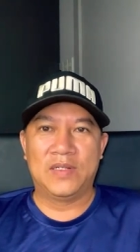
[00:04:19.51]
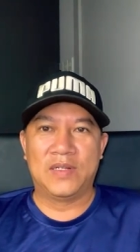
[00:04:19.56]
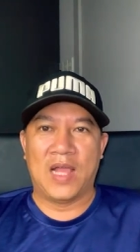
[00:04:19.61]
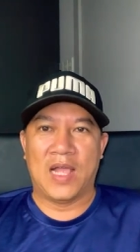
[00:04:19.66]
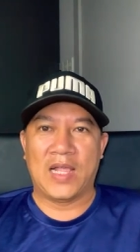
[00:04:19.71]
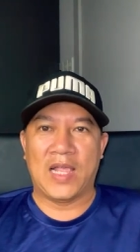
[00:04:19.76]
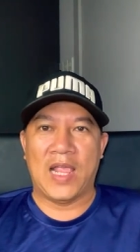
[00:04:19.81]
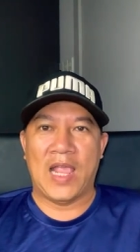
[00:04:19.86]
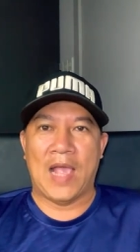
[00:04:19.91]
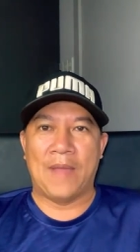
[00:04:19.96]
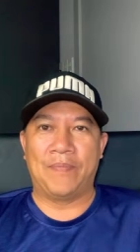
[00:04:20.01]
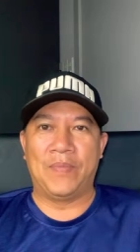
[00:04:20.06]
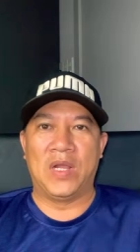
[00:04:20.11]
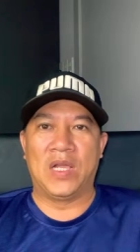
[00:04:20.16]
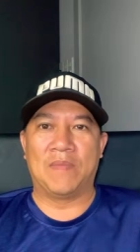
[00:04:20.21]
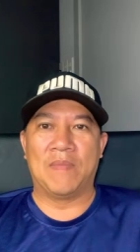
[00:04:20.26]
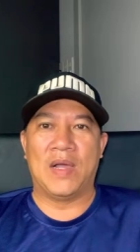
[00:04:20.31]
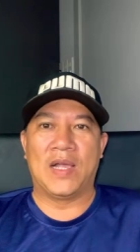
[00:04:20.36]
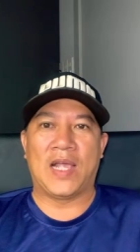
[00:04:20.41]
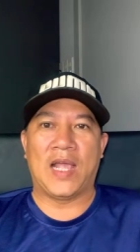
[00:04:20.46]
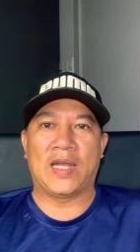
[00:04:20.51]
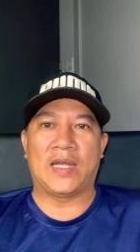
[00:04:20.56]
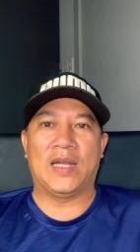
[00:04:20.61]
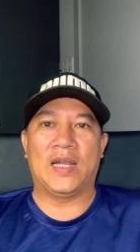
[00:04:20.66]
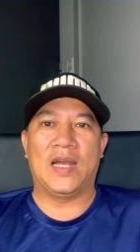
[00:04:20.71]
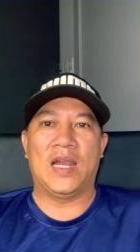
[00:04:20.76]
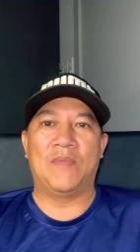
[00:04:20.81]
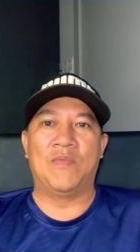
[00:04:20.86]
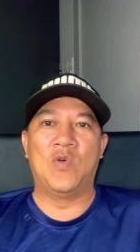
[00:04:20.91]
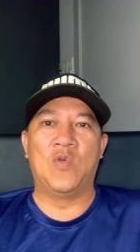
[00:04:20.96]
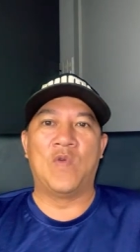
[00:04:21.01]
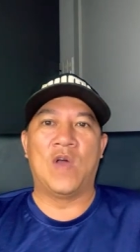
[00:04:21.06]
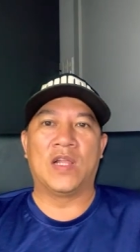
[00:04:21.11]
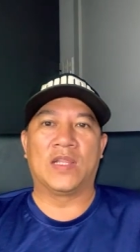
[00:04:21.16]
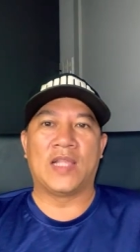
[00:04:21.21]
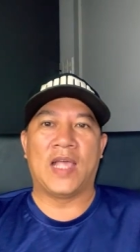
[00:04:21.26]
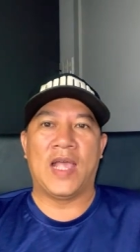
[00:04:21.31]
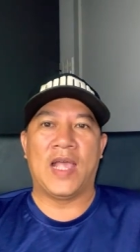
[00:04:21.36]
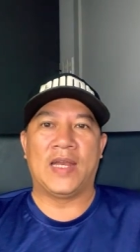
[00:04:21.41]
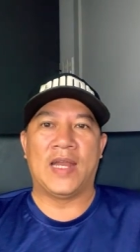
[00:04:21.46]
đã gây áp lực bằng cách đó là mua
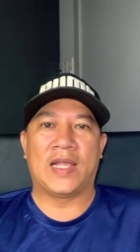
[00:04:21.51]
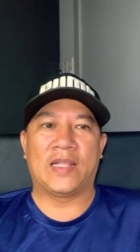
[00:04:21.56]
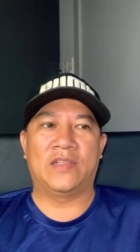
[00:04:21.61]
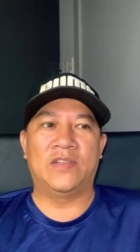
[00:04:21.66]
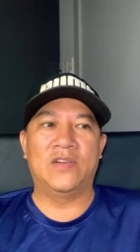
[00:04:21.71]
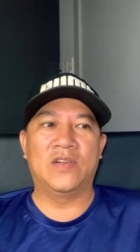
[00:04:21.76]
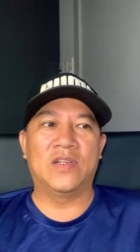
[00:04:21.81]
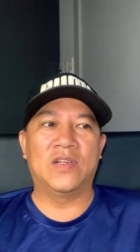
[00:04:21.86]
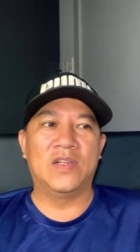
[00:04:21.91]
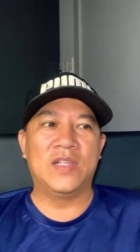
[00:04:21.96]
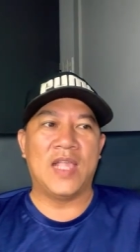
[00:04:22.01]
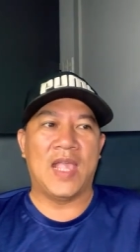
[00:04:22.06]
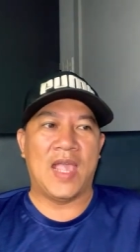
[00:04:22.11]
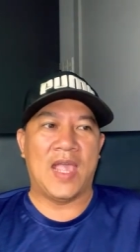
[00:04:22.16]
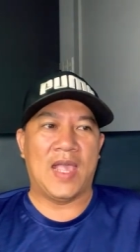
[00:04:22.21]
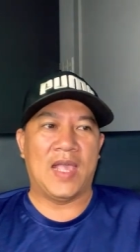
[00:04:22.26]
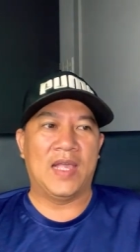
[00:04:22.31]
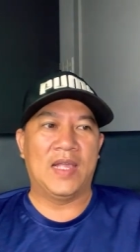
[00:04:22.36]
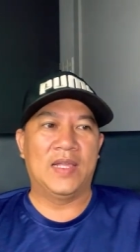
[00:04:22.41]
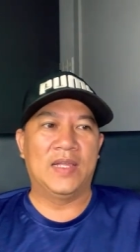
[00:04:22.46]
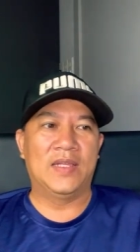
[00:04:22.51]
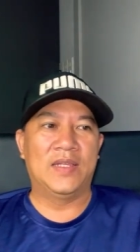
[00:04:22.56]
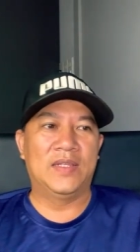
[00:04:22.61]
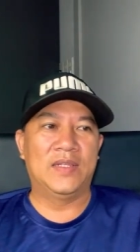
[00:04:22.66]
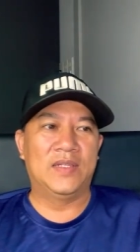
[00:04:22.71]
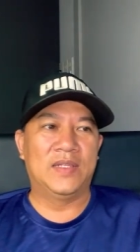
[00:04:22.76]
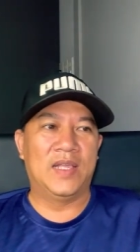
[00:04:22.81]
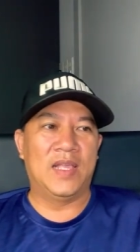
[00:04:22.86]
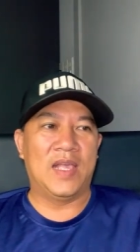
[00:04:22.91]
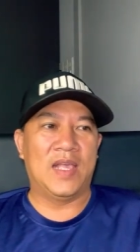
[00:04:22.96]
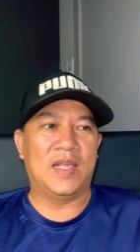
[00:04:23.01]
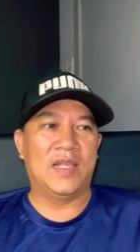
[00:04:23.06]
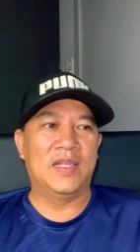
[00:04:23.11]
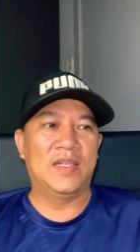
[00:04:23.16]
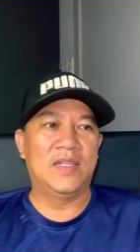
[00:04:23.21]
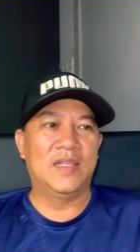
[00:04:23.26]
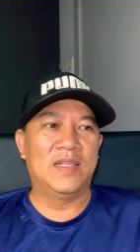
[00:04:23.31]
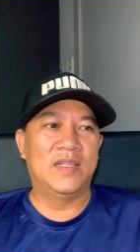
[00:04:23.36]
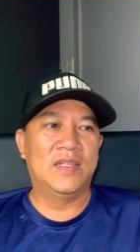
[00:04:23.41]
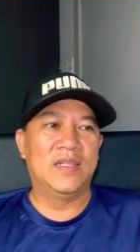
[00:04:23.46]
quan tài đặt trước cửa nhà ha
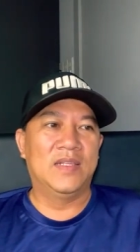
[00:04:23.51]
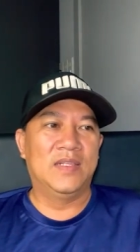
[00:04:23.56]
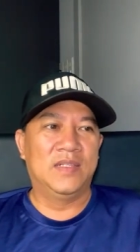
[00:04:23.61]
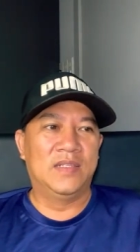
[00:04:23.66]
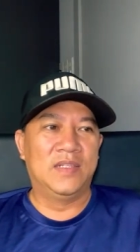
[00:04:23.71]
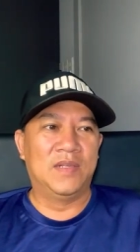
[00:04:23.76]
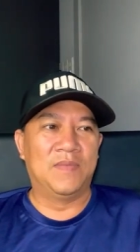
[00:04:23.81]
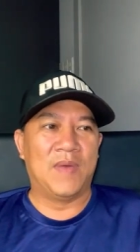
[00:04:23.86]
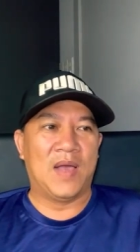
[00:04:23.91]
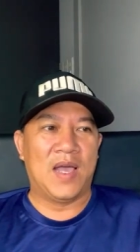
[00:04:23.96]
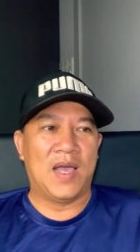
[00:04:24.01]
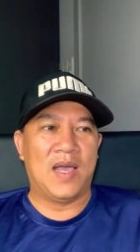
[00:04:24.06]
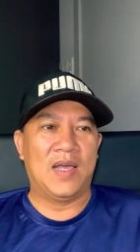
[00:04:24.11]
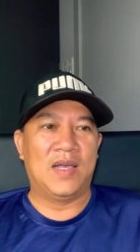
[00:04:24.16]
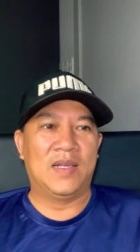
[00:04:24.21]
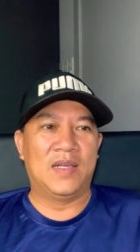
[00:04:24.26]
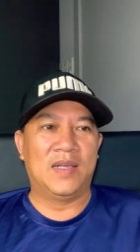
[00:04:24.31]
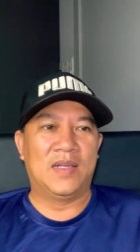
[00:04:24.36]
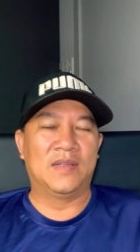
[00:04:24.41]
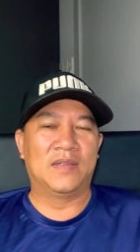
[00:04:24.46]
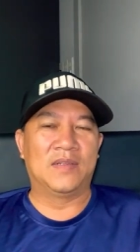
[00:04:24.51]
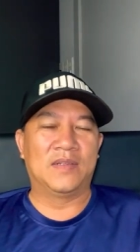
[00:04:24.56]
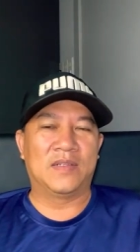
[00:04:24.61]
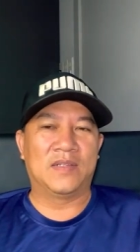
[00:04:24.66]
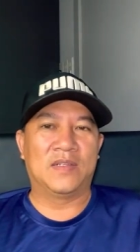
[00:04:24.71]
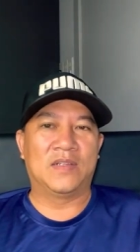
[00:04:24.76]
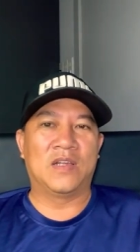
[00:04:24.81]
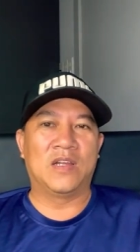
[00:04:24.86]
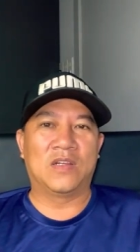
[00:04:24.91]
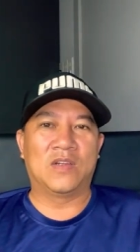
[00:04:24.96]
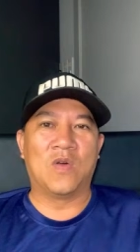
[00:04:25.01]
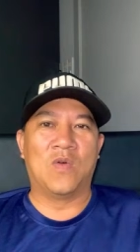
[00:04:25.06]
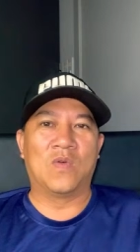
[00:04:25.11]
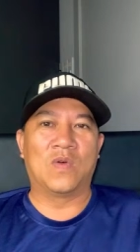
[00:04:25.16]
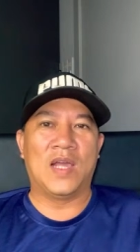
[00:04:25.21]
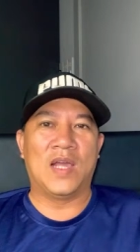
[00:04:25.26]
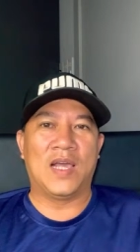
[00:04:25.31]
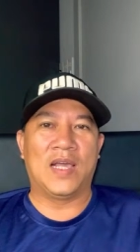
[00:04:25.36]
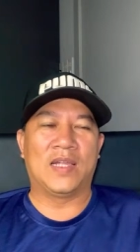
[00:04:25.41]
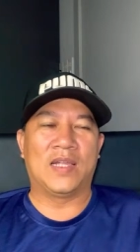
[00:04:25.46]
nhưng mà ờ, kết
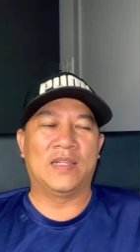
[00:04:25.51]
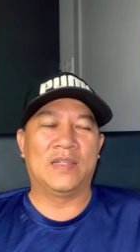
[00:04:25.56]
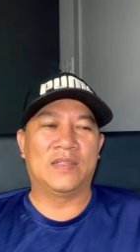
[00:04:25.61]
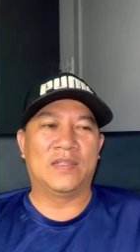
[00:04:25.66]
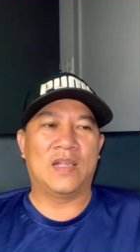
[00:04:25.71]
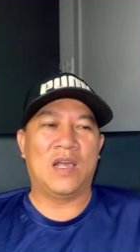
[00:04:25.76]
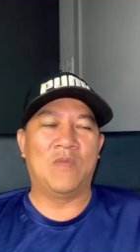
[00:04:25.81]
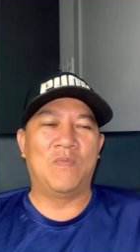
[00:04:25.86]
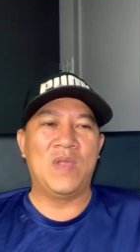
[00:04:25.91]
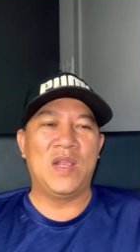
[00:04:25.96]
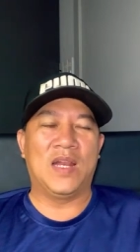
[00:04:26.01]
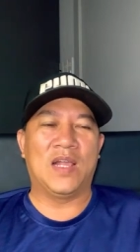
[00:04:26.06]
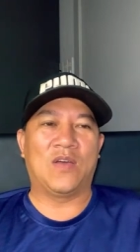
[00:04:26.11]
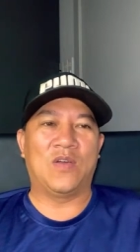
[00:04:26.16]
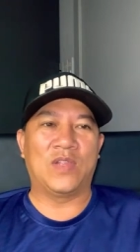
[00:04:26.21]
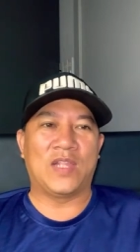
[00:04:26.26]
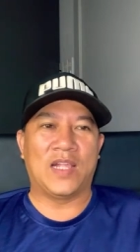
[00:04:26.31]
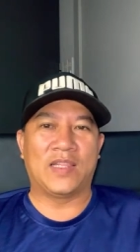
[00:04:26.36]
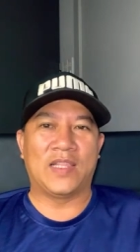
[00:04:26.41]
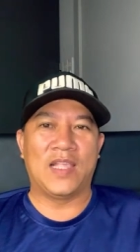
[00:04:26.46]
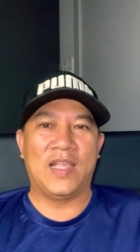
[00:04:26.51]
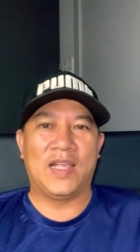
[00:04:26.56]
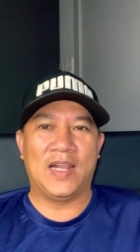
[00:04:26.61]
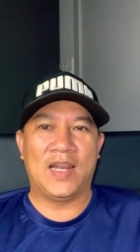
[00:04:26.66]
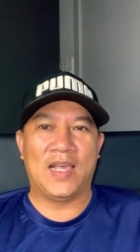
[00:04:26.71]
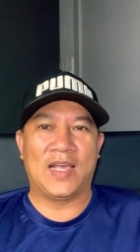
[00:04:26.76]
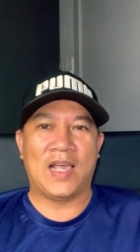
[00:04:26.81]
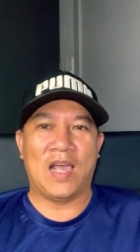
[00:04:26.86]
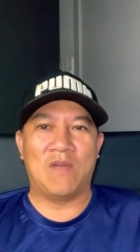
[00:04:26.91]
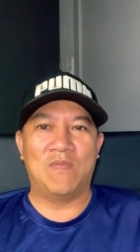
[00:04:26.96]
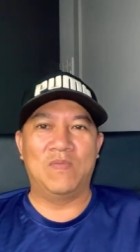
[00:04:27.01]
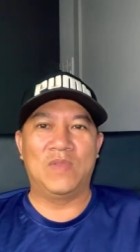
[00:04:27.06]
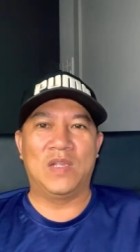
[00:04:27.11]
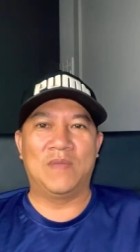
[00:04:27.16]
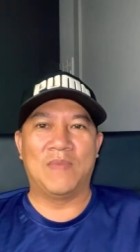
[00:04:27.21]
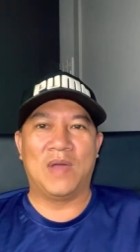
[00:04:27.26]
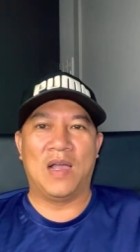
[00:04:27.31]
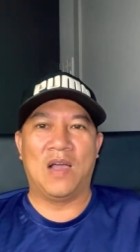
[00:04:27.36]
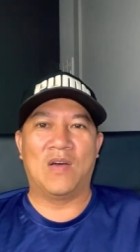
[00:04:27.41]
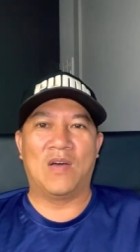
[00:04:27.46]
cục là không biết là có trả tiền hay là không
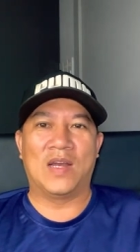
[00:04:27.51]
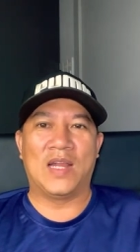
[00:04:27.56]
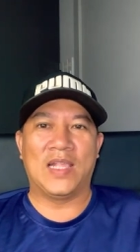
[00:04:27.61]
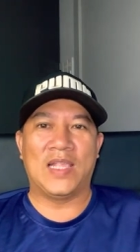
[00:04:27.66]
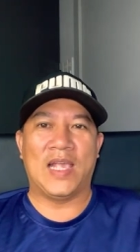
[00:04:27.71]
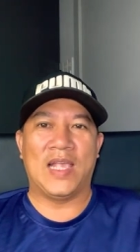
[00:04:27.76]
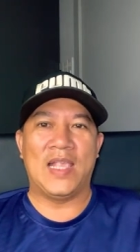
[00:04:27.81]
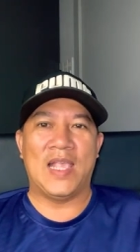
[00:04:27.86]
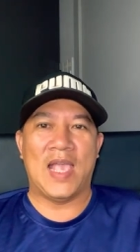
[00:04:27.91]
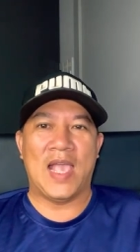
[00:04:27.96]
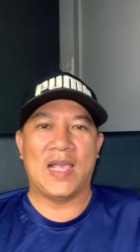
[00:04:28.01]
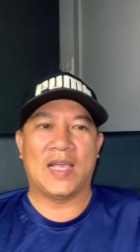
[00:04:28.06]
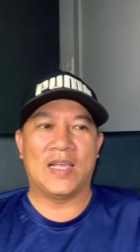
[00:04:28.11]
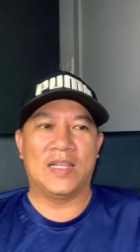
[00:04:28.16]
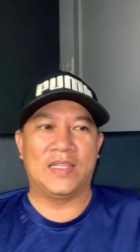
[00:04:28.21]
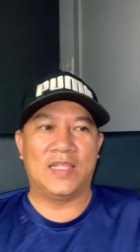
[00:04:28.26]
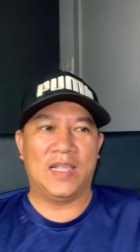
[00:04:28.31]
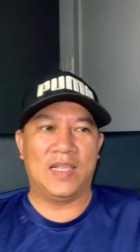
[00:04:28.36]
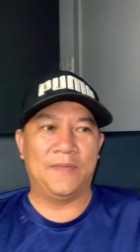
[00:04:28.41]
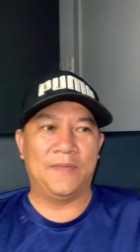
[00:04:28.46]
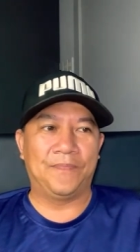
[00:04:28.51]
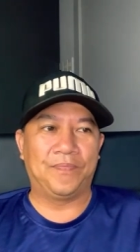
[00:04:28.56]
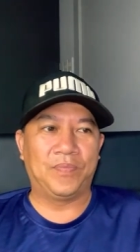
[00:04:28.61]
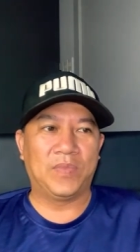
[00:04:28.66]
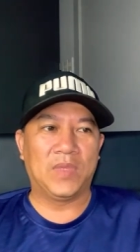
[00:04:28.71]
nhưng mà họ đã trả giá các anh chị